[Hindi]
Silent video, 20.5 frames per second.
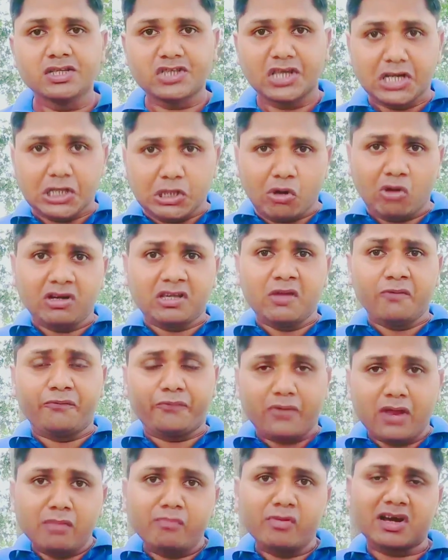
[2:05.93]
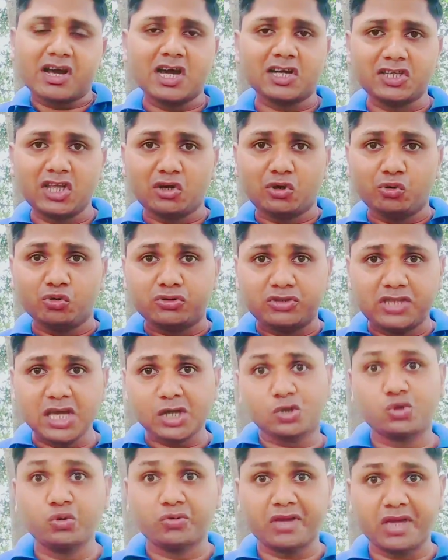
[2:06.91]
सनी देओल की फिल्म गदर टू
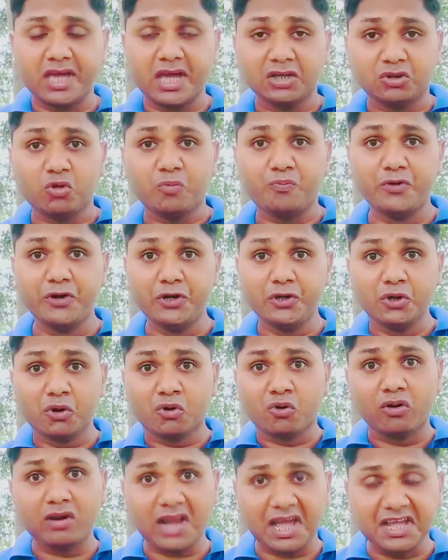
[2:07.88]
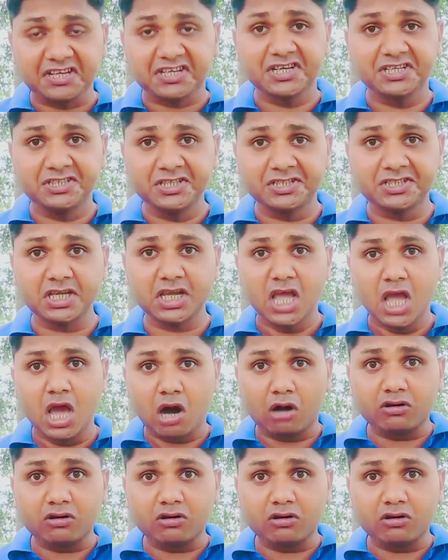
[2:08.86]
देख चुके हैं तो वीडियो को लाइक कर दीजिए